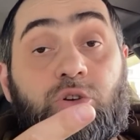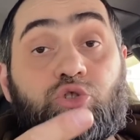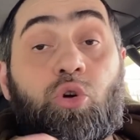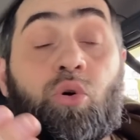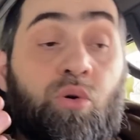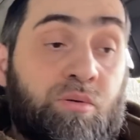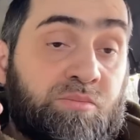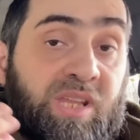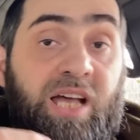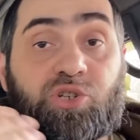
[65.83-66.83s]
что
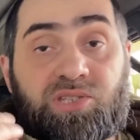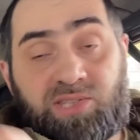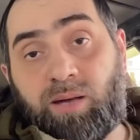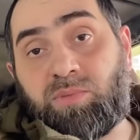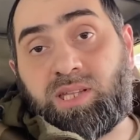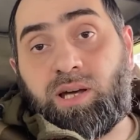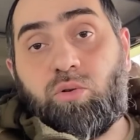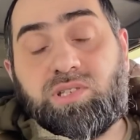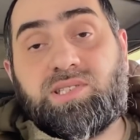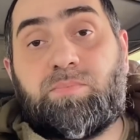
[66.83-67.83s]
наши земли
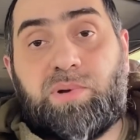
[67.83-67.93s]
находятся